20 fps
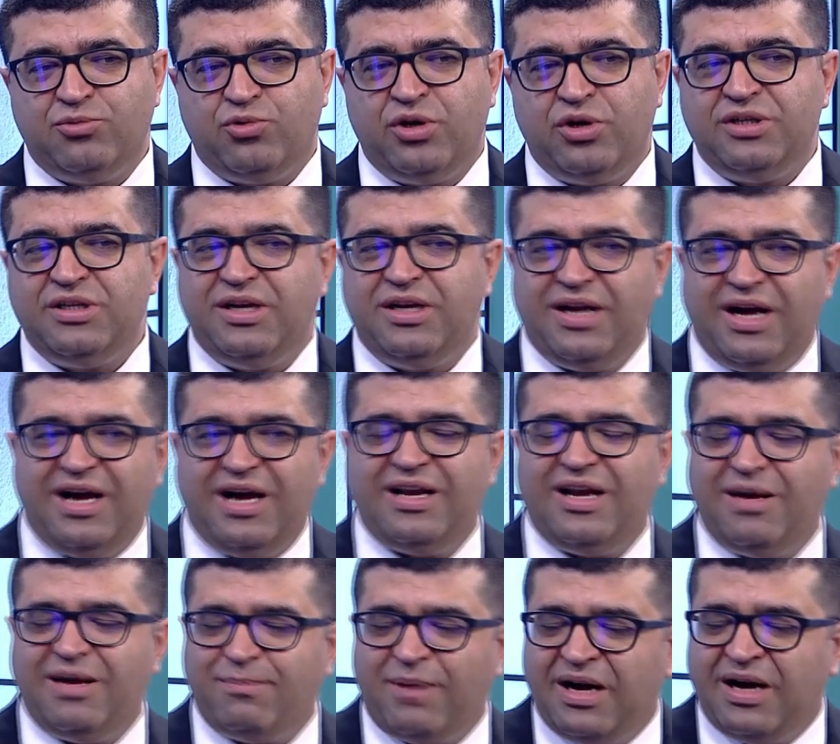O nedenle
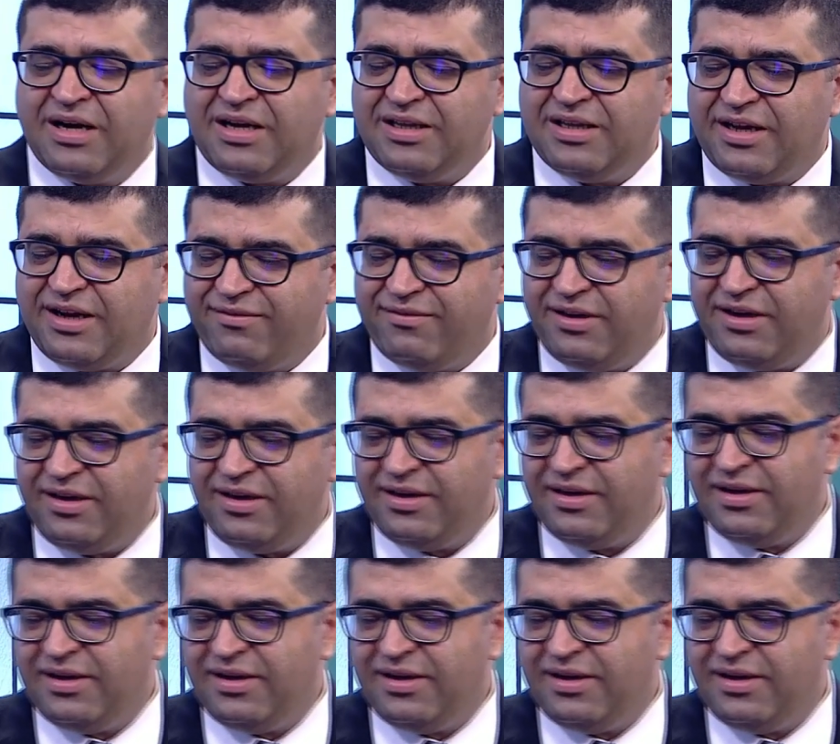hala bankalara ve